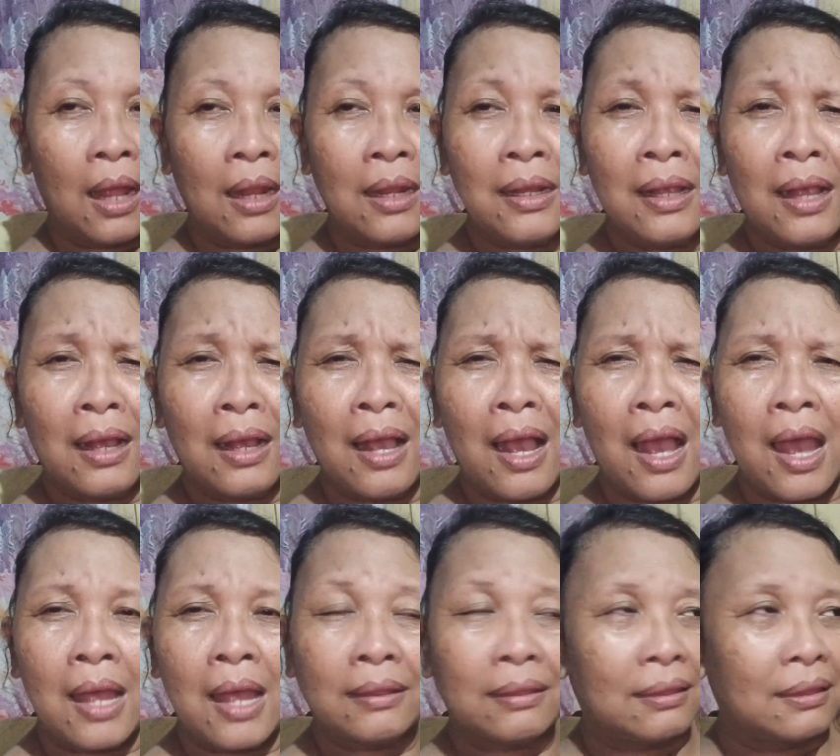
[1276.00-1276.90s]

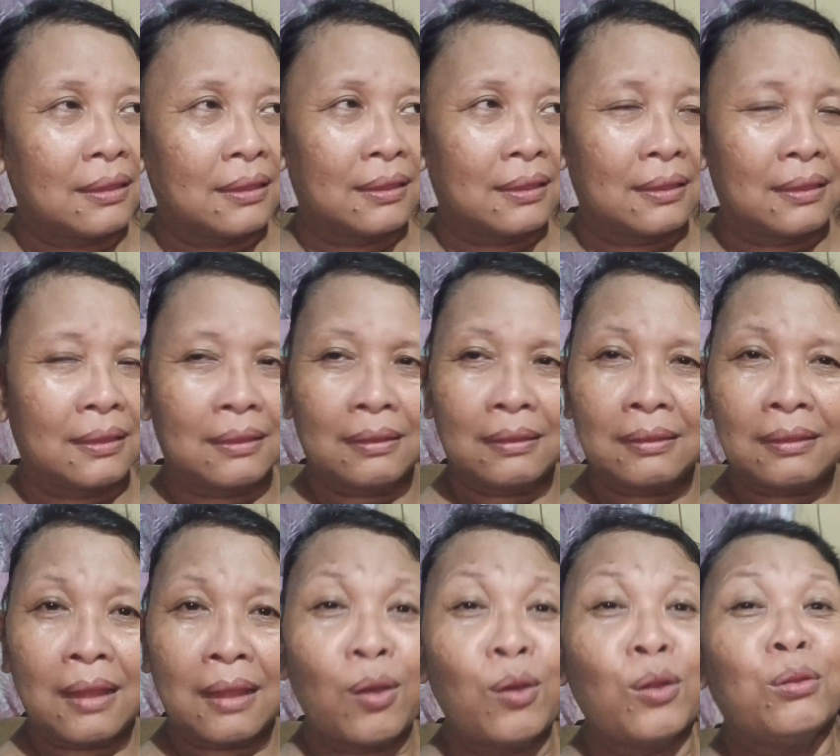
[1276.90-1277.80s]
aligaga at
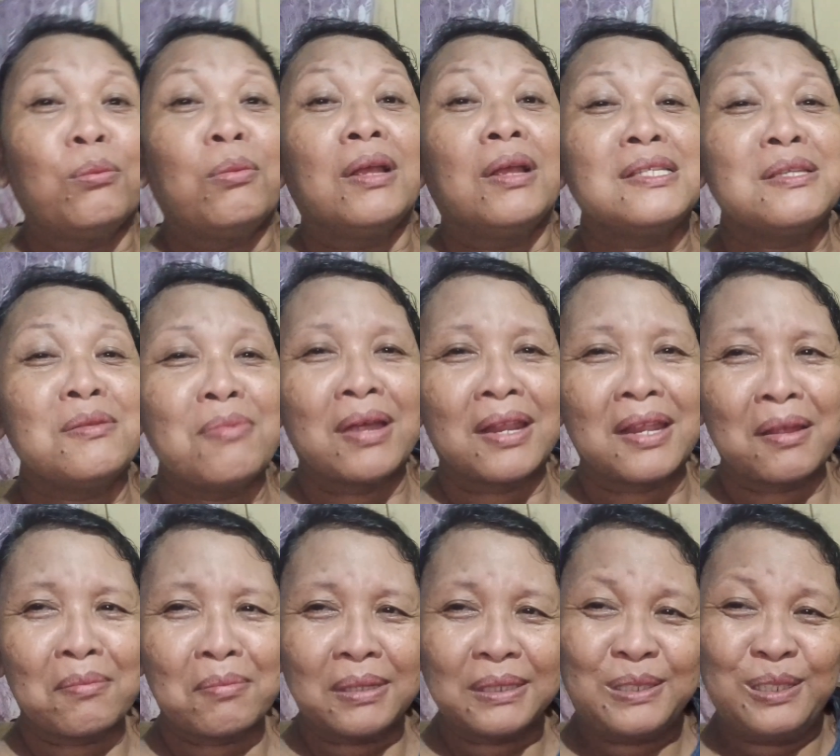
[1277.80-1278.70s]
Tama ba si
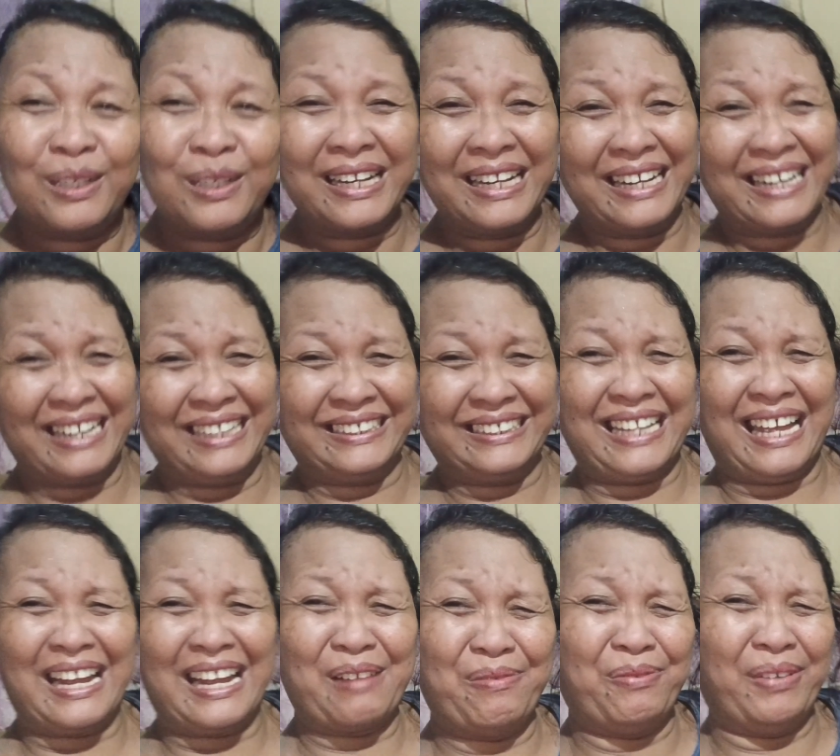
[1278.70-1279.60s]
Maria Basurina
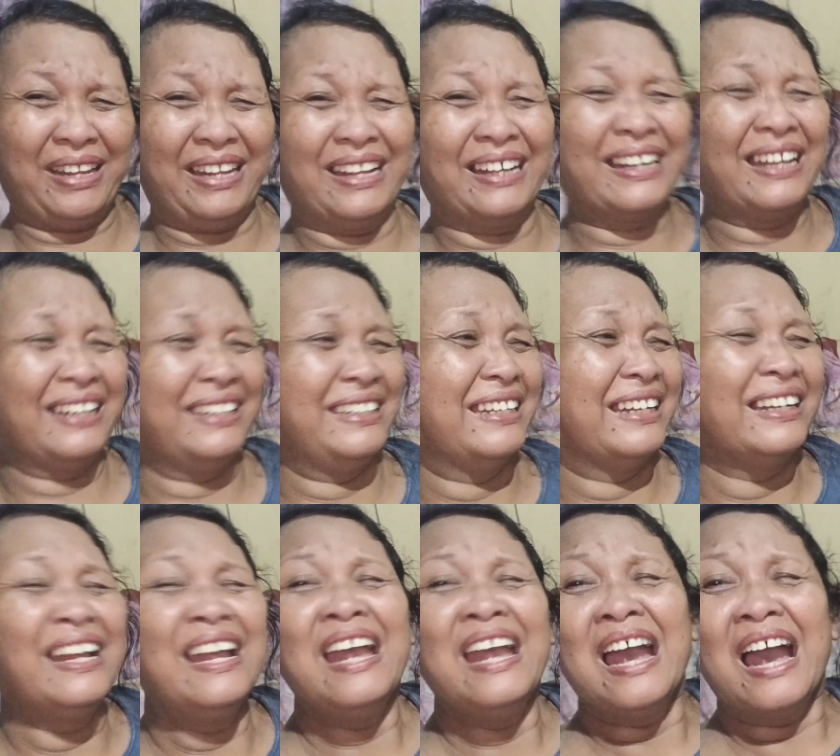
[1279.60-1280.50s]
sa harapan ng
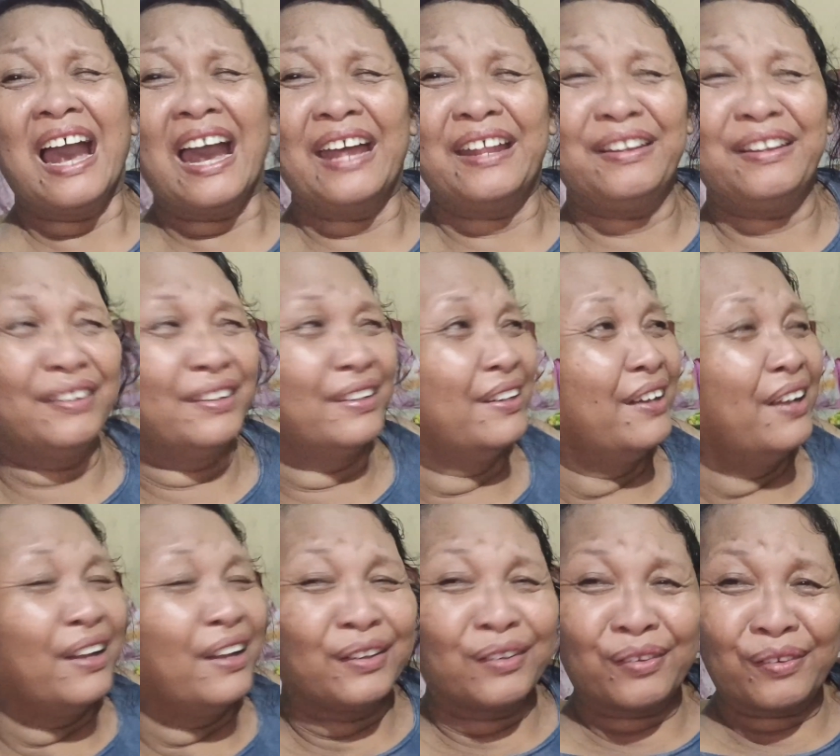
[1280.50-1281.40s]
kanyang ano,
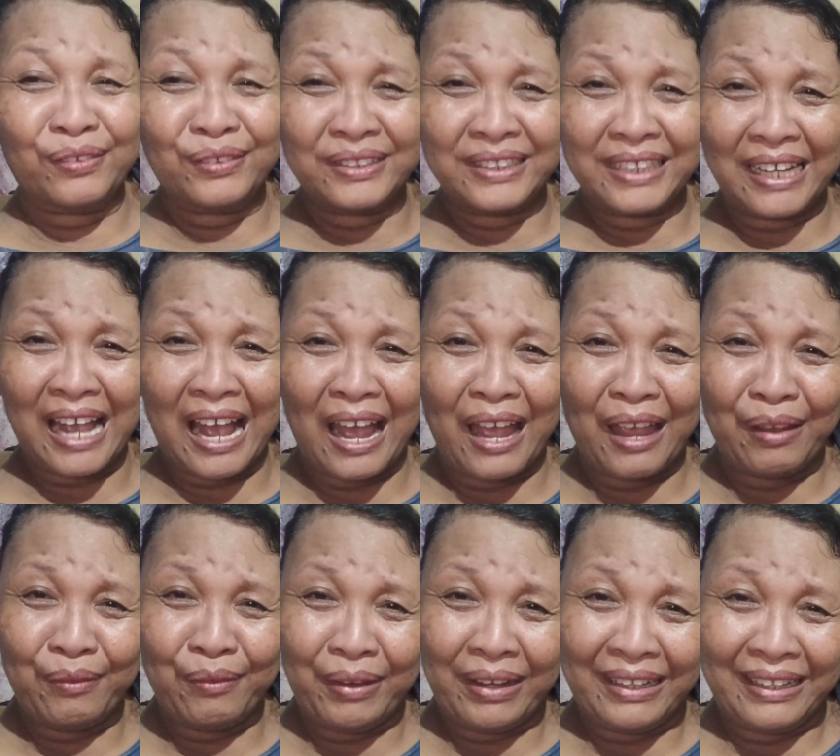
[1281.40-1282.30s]
crossing
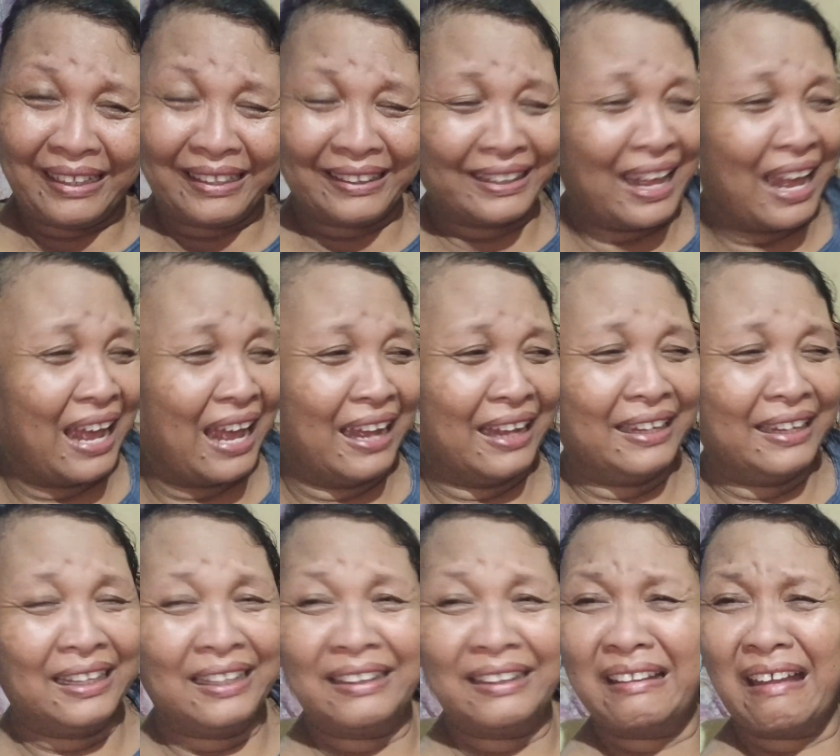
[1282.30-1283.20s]
highway na
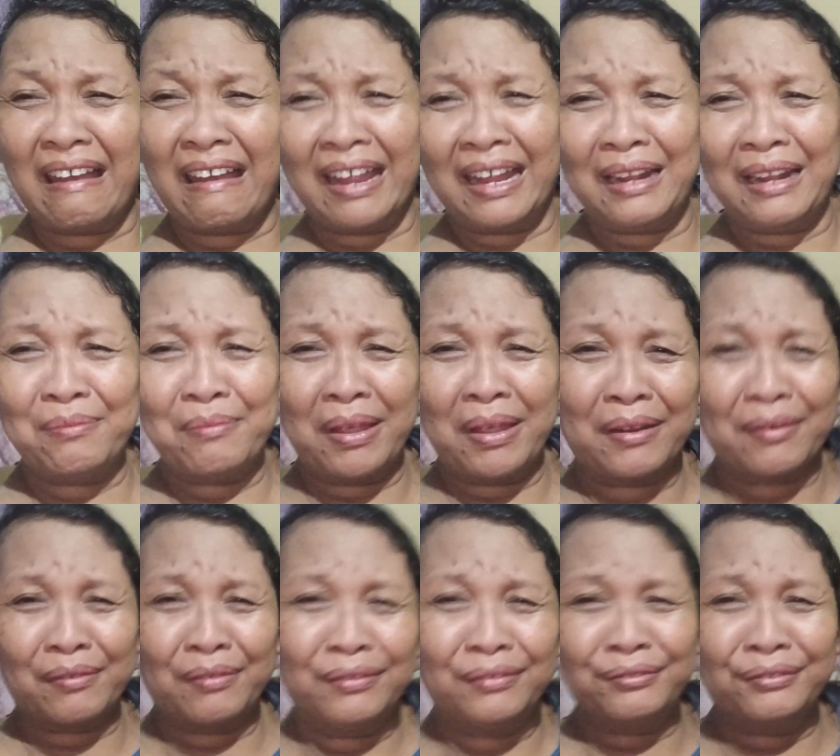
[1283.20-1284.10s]
tahanan dahil
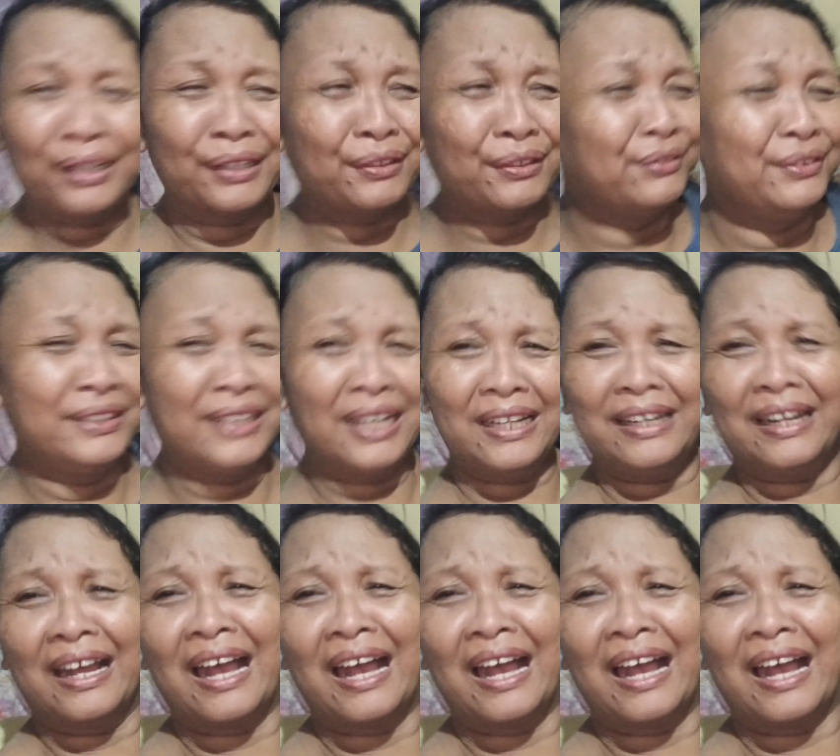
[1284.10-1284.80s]
mayroong ano dyan,